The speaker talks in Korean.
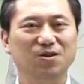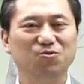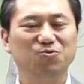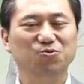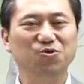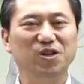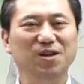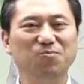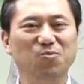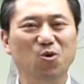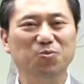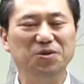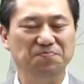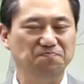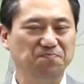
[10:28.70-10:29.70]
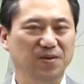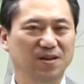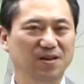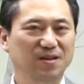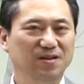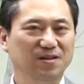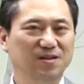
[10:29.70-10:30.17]
우리 몸은
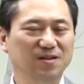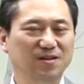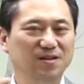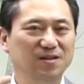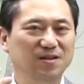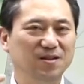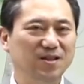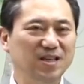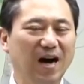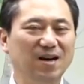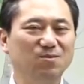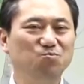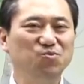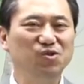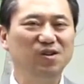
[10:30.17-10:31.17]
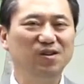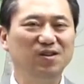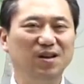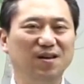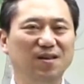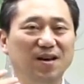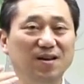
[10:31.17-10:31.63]
그
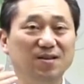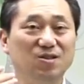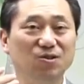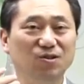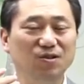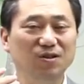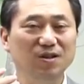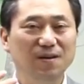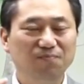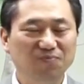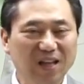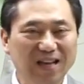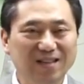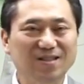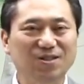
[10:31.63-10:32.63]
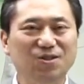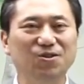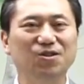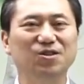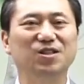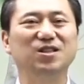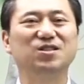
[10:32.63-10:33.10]
약물들에 대해서
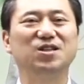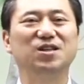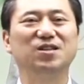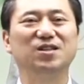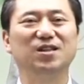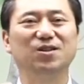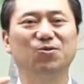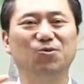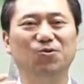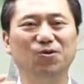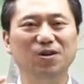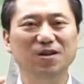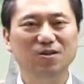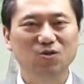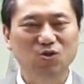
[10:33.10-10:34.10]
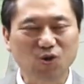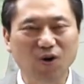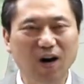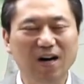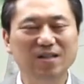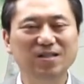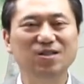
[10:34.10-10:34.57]
내성이 생기고
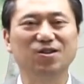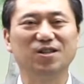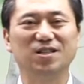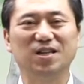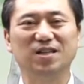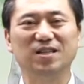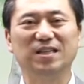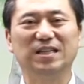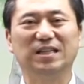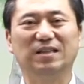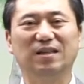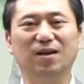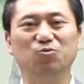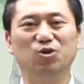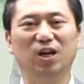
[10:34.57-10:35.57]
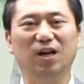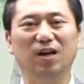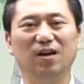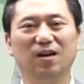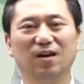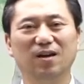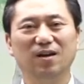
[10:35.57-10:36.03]
저항력이 생기기 때문에
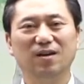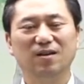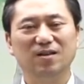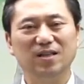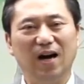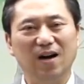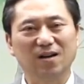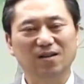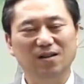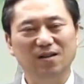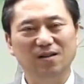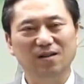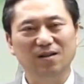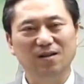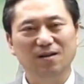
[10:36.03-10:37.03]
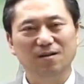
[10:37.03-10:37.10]
약을